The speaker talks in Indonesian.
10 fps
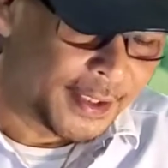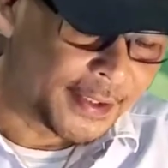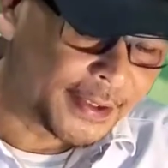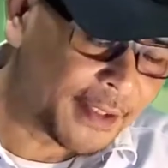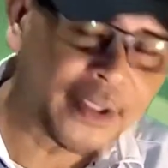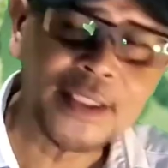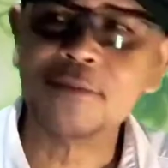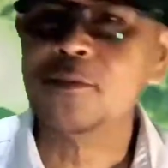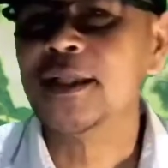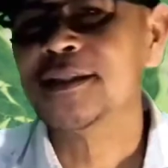Nah sekarang mari kita
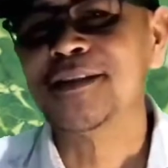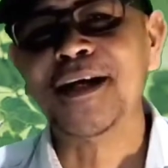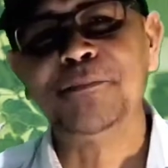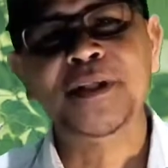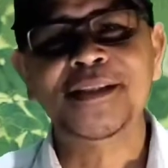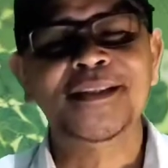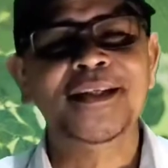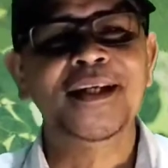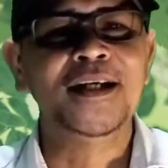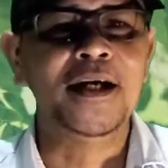membahas tentang iPad saja
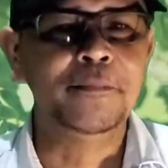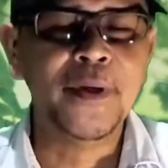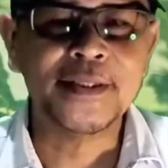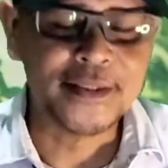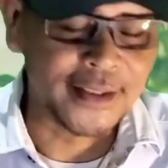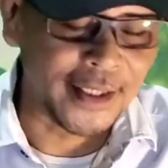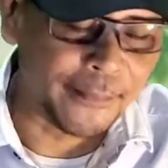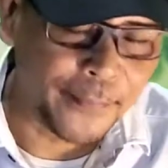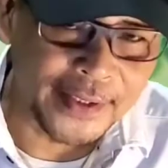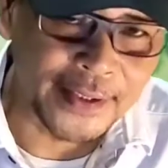ya, iPad saja,
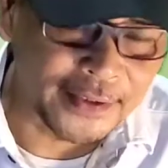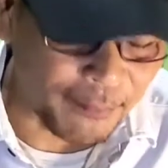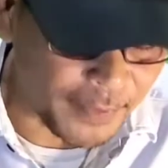iPad dan